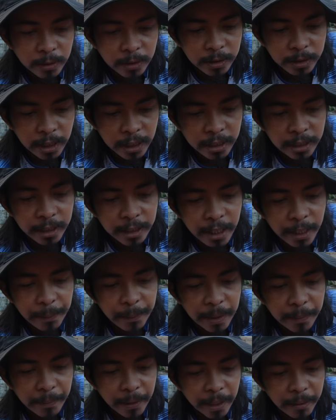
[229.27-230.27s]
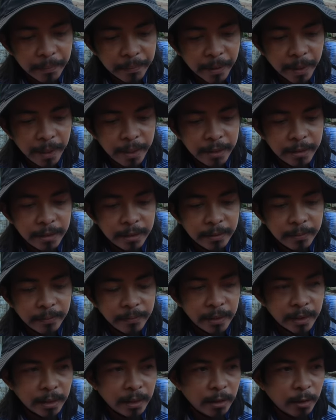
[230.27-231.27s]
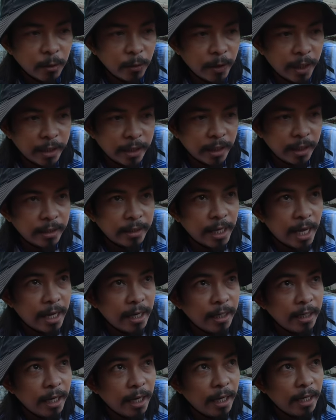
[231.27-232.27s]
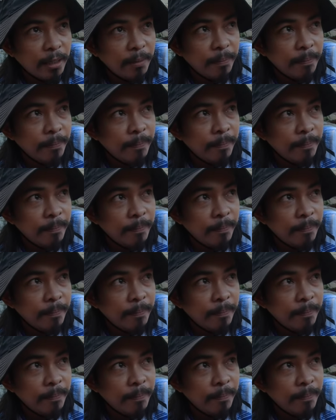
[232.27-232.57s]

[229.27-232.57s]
JDM na mga braids tulad ng dangan